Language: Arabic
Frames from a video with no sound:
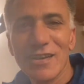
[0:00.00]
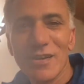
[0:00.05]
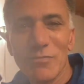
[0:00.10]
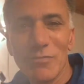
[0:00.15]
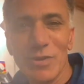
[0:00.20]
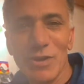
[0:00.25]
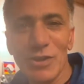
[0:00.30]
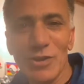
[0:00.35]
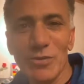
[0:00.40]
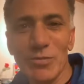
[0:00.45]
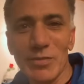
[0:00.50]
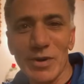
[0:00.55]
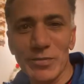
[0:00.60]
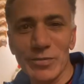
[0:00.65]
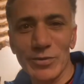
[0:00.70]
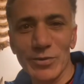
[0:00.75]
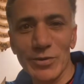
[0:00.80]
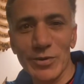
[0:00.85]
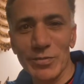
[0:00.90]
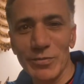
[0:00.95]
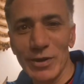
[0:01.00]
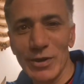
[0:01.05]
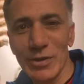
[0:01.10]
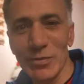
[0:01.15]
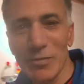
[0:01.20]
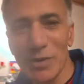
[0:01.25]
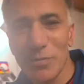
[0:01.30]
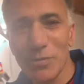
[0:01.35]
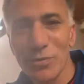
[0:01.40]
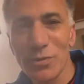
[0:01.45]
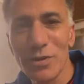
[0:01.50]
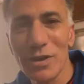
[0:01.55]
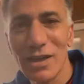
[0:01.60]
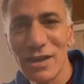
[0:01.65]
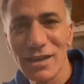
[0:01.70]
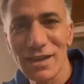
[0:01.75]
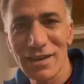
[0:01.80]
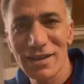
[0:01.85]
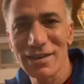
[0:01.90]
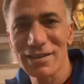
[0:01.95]
مليون مبروك مليون مبروك
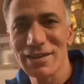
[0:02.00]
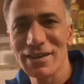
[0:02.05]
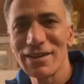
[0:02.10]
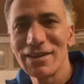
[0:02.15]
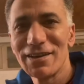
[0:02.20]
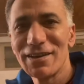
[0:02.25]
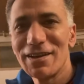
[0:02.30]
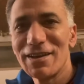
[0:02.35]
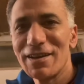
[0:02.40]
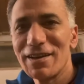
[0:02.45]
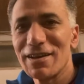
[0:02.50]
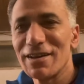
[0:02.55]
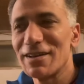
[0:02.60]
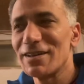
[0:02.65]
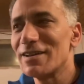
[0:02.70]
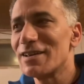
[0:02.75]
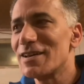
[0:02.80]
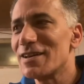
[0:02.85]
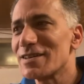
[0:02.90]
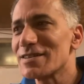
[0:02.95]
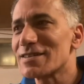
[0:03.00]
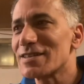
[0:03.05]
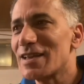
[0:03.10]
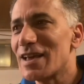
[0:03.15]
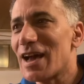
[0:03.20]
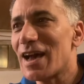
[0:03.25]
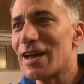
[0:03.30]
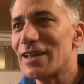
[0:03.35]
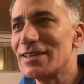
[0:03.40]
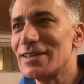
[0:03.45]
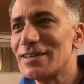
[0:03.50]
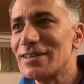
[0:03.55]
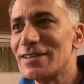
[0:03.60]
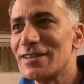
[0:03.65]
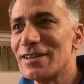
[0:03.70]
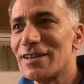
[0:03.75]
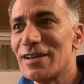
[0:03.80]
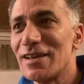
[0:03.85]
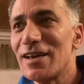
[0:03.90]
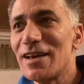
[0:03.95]
احنا كده خلاص
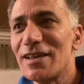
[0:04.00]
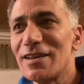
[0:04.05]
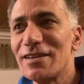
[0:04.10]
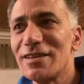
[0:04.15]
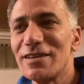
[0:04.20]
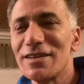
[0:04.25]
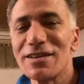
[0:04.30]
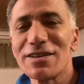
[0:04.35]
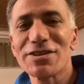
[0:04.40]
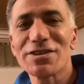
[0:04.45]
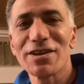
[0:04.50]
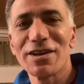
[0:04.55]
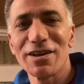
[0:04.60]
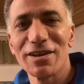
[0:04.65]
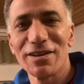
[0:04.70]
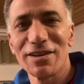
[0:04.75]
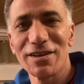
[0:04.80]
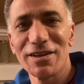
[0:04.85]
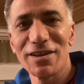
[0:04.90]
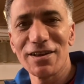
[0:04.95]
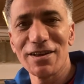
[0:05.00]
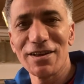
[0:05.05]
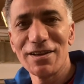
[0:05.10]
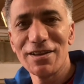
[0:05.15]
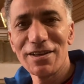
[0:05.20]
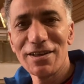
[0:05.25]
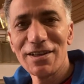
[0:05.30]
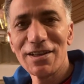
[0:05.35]
يعني الاهلي ان شاء الله